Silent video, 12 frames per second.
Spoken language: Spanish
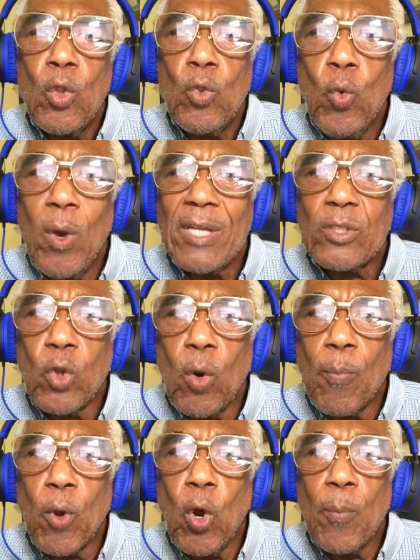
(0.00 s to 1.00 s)

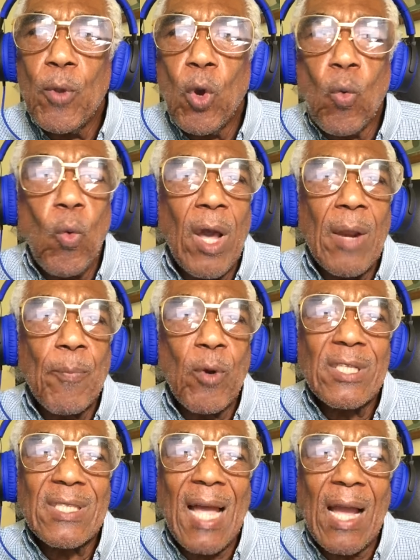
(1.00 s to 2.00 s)
Nuestro propio
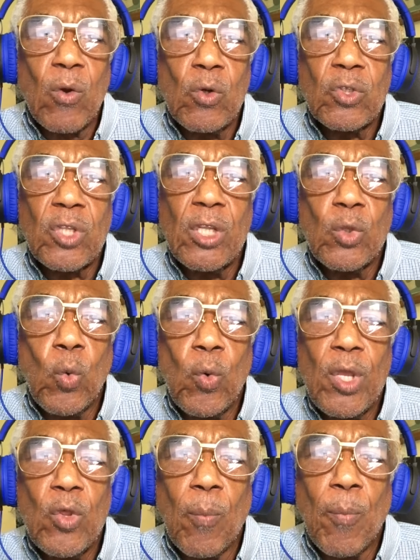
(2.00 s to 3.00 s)
cuerpo está
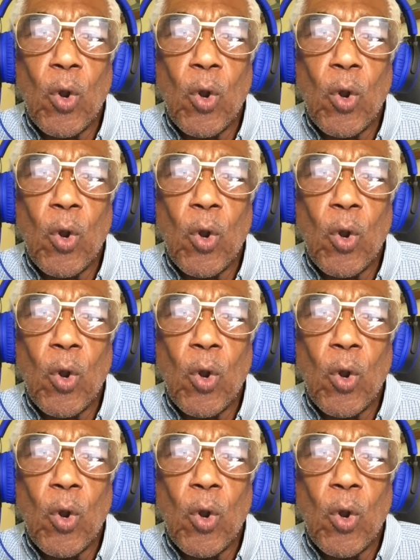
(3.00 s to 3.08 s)
constituido